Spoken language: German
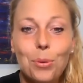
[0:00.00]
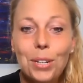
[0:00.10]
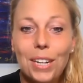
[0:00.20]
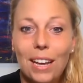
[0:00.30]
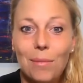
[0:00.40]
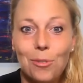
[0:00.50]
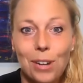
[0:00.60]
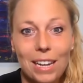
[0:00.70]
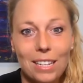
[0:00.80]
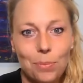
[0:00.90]
Bootcamp
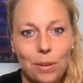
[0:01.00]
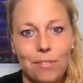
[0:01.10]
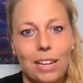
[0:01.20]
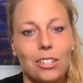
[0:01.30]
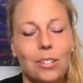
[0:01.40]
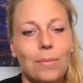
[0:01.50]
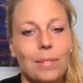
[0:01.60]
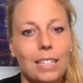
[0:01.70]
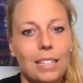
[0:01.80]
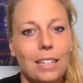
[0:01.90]
Riders Perfection
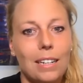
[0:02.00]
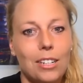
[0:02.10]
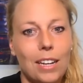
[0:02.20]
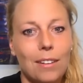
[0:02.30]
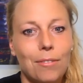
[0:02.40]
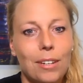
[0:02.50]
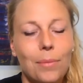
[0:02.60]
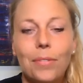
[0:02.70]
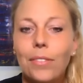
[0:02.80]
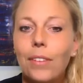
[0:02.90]
mit der Sina Schäfer.